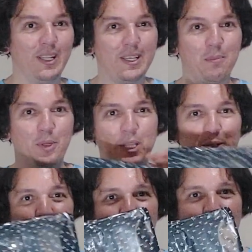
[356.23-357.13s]
Olha que
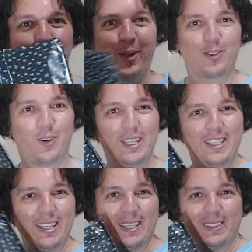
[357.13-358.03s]
bonito o pacote, olha
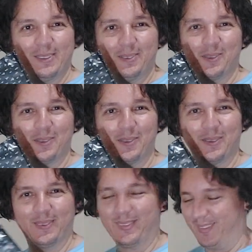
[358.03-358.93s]
que
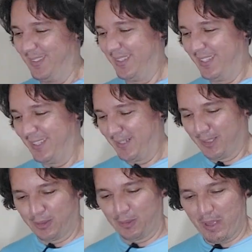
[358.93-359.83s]
lindo.
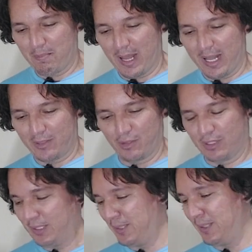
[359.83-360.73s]
Todo bem
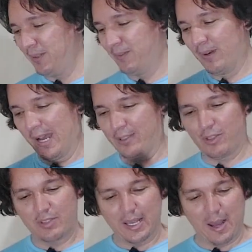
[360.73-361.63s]
embaladinho. Ai,
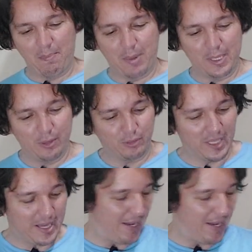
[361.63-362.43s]
gente, que capricho, que